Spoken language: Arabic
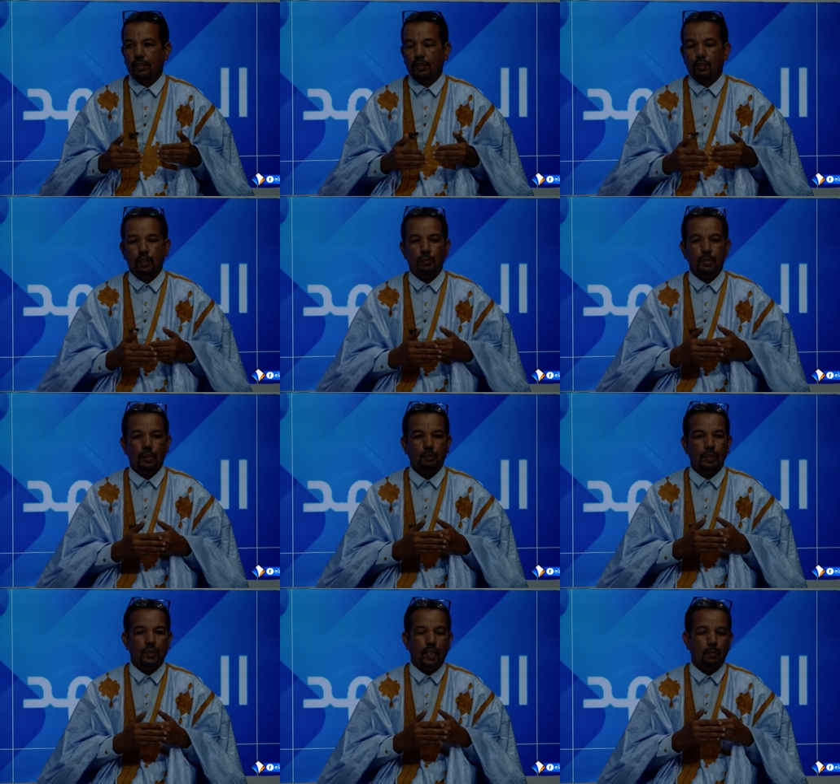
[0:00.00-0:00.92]
جميع
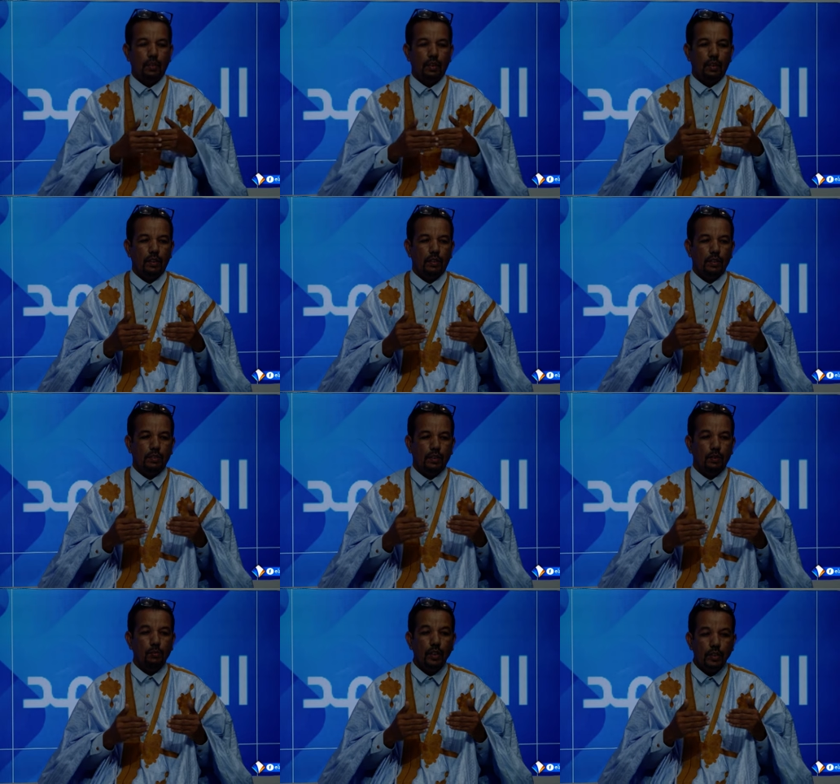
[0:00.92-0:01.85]
مجامع
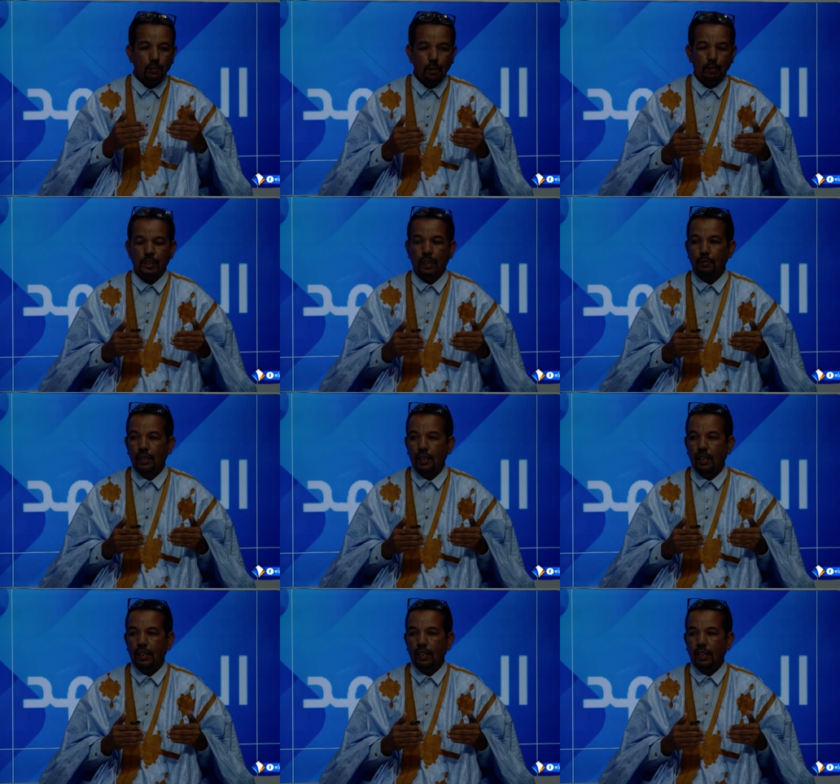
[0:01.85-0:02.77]
المهتمين بالتربيه